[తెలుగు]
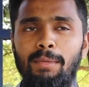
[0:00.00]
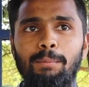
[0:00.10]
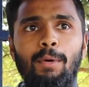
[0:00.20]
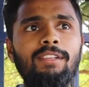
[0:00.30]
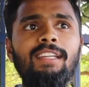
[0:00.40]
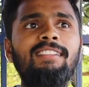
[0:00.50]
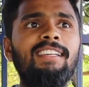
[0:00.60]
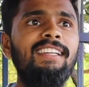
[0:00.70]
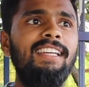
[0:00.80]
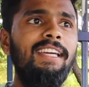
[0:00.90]
బిగ్ బాస్
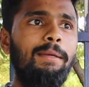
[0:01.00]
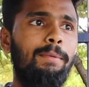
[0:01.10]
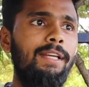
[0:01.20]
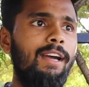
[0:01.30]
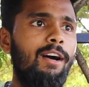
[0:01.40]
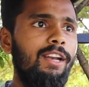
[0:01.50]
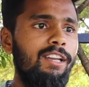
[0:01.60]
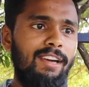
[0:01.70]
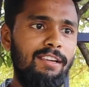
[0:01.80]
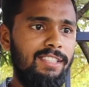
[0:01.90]
అనేసరికి ఇప్పటికి
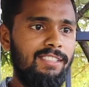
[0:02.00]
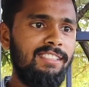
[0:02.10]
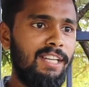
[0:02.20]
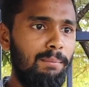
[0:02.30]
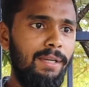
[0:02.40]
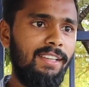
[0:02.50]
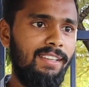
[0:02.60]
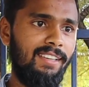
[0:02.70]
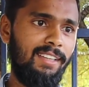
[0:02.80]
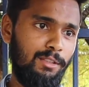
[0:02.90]
ఆల్రెడీ ఫైవ్ సీజన్స్ కంప్లీట్
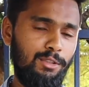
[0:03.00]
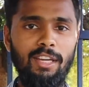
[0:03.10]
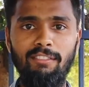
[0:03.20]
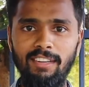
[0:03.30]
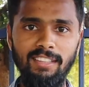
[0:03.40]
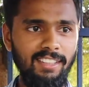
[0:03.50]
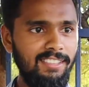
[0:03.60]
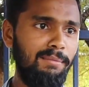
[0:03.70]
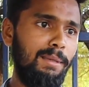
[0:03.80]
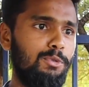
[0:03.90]
అయ్యాయి సో ఎవ్రీ
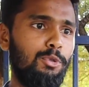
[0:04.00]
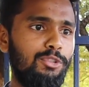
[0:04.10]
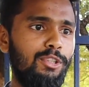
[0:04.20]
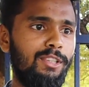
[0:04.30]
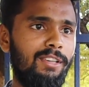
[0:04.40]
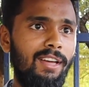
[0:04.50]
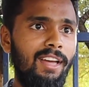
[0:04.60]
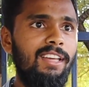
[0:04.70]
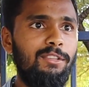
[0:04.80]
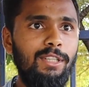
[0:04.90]
సీజన్ మేము చూస్తుంటాం
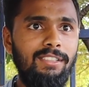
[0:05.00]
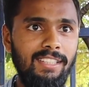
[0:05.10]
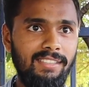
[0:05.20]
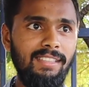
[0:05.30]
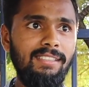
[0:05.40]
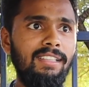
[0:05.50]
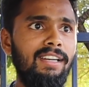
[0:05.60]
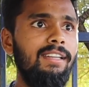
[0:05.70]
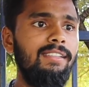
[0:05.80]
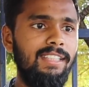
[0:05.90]
సో ఈ సిక్స్
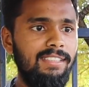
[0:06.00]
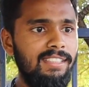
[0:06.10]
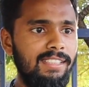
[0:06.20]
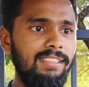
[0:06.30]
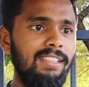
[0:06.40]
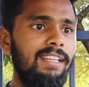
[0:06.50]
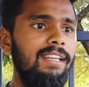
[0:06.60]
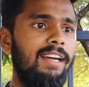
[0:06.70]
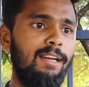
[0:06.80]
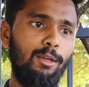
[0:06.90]
సీజన్ అంటే సీజన్
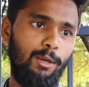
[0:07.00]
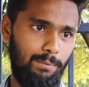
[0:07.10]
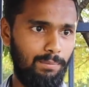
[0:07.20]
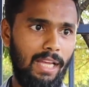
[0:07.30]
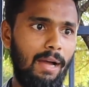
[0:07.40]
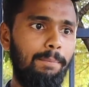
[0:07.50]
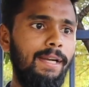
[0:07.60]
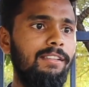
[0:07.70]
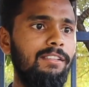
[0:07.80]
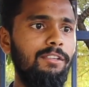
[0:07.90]
సీజన్కి దాంట్లో
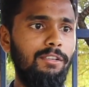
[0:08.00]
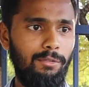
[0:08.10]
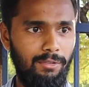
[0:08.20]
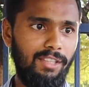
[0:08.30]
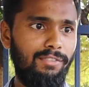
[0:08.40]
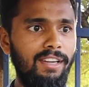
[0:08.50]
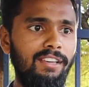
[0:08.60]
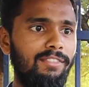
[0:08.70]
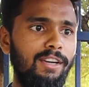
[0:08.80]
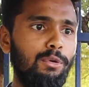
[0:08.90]
అప్డేట్స్
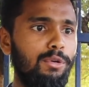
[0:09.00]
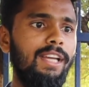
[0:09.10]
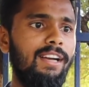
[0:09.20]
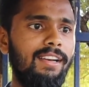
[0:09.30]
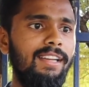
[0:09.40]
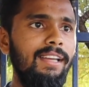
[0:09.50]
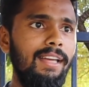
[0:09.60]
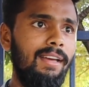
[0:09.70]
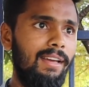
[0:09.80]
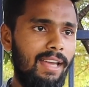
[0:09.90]
డిఫరెంట్ డిఫరెంట్ ఉన్నాయి కానీ
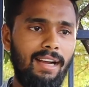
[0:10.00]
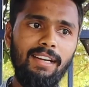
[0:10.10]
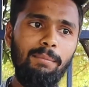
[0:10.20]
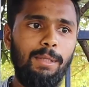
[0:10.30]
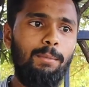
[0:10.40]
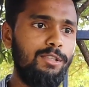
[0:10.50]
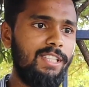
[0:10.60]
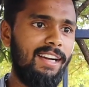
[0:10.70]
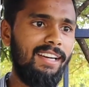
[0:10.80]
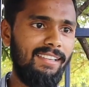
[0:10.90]
ఎక్కడ బిగ్ బాస్
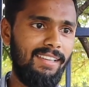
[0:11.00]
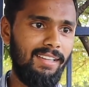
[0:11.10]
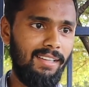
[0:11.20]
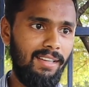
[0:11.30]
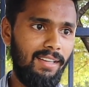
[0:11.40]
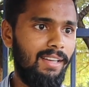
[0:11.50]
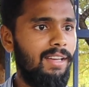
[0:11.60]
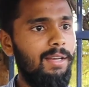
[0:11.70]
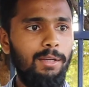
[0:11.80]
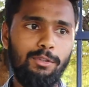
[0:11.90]
తగ్గట్లే
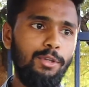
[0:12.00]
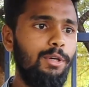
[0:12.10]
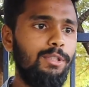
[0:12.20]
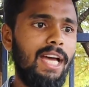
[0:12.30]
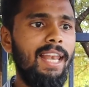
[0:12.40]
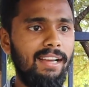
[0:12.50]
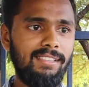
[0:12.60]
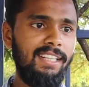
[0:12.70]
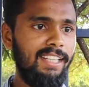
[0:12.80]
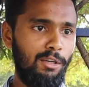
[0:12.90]
సో చాలా
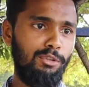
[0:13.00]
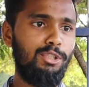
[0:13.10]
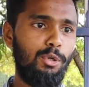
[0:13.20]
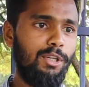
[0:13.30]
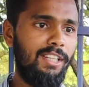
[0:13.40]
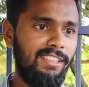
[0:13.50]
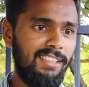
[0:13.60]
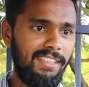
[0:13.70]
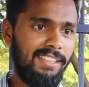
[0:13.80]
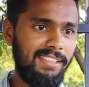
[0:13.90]
ఎక్సైటింగ్గా ఉంది చూడడానికి